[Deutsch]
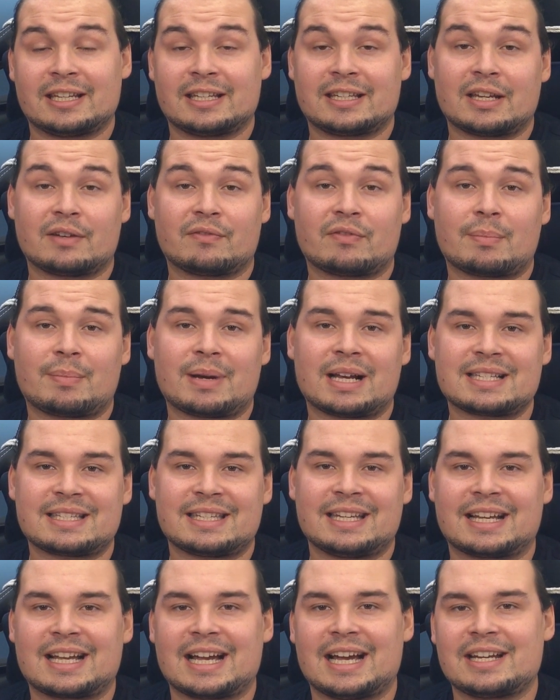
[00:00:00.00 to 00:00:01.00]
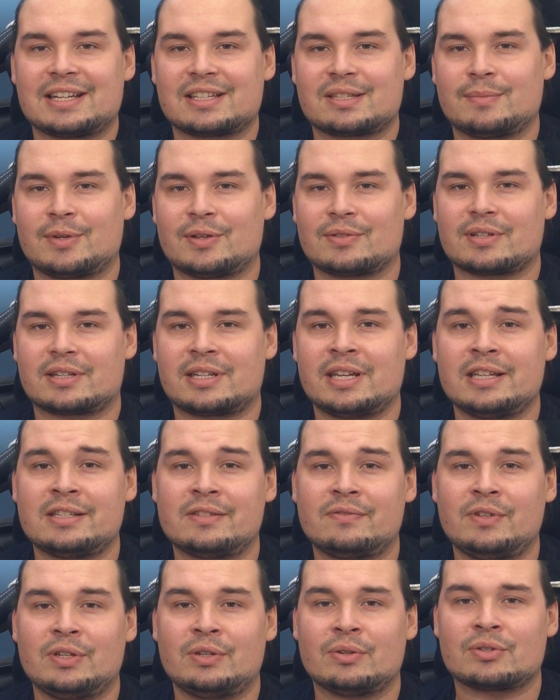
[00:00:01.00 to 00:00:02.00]
denn dann verpasst ihr keines mehr unserer
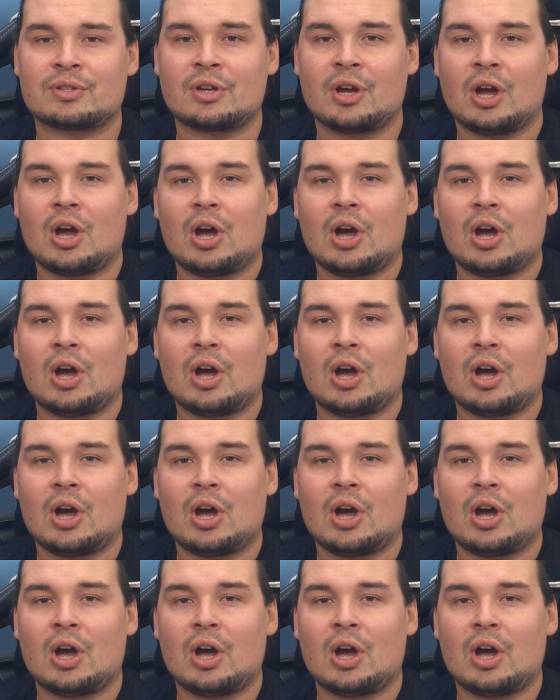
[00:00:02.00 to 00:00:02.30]
Testvideos